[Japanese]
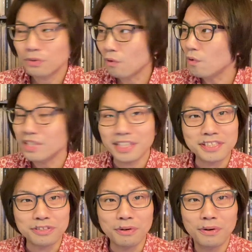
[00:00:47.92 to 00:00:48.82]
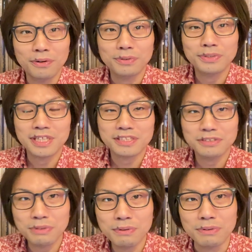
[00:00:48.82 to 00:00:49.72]
今夜ですよ。ろくがつ
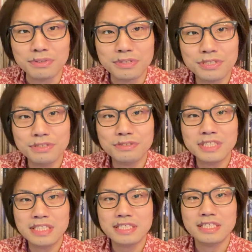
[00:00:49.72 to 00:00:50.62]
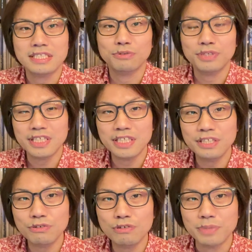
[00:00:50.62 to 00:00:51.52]
のじゅうににちの
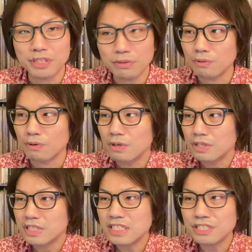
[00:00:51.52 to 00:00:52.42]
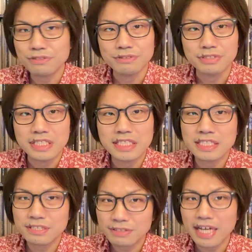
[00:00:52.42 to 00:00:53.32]
金曜日のにじゅうに
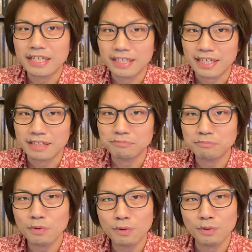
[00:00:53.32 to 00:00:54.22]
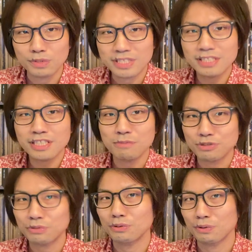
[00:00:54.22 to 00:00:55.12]
じぐらいから、もうシステム
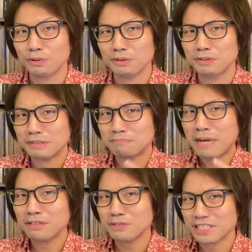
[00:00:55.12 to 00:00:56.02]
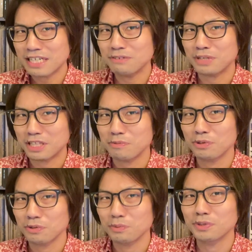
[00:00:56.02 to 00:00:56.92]
ちょっと、前と違うのやってみ
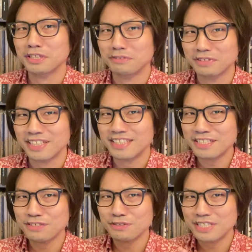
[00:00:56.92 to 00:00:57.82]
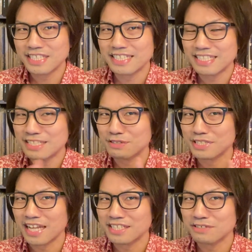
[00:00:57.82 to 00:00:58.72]
ようと思ってるんで、にじゅうにじ、にじゅう
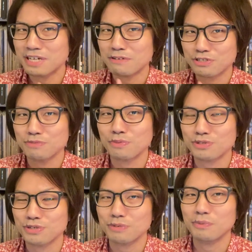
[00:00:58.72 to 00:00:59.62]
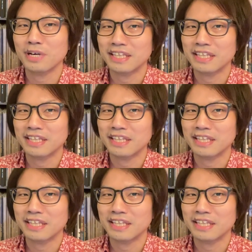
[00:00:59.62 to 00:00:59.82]
さんじぐらいを注目しておいてもら